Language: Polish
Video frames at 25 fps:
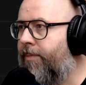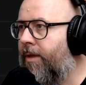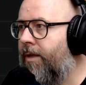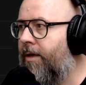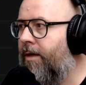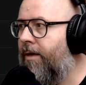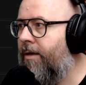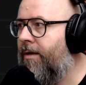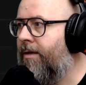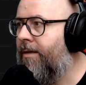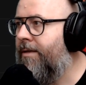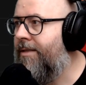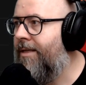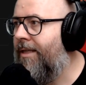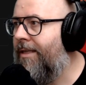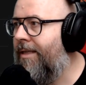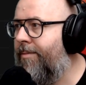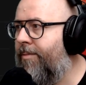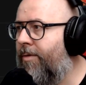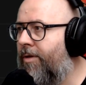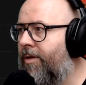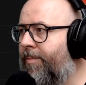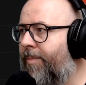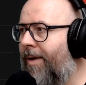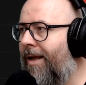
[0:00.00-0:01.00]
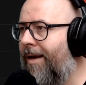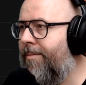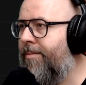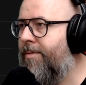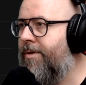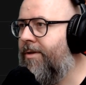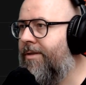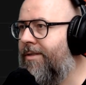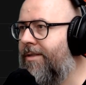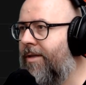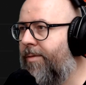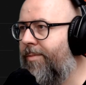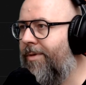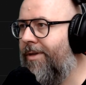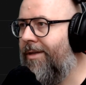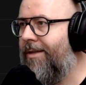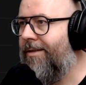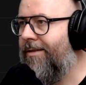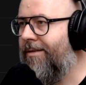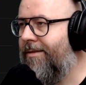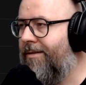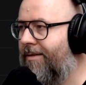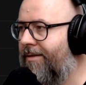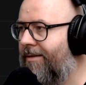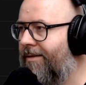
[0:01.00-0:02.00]
E, zatem odpalmy
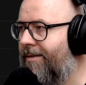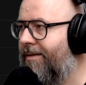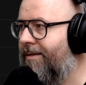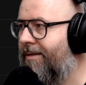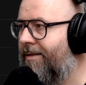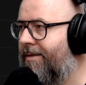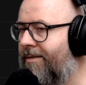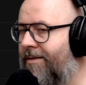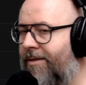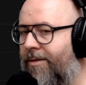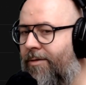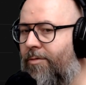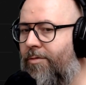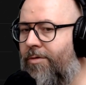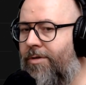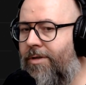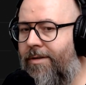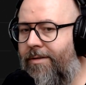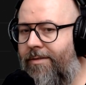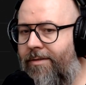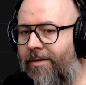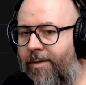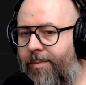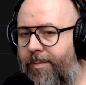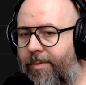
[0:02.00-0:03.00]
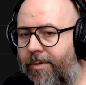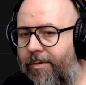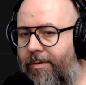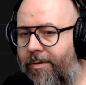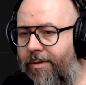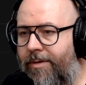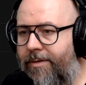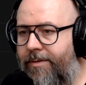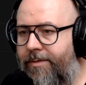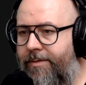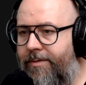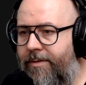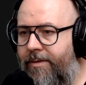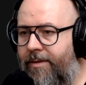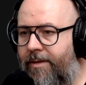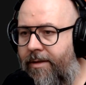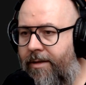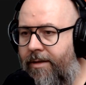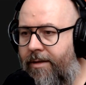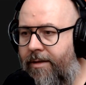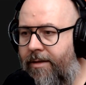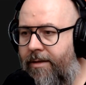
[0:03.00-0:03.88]
sobie, e, co tu się odbyło.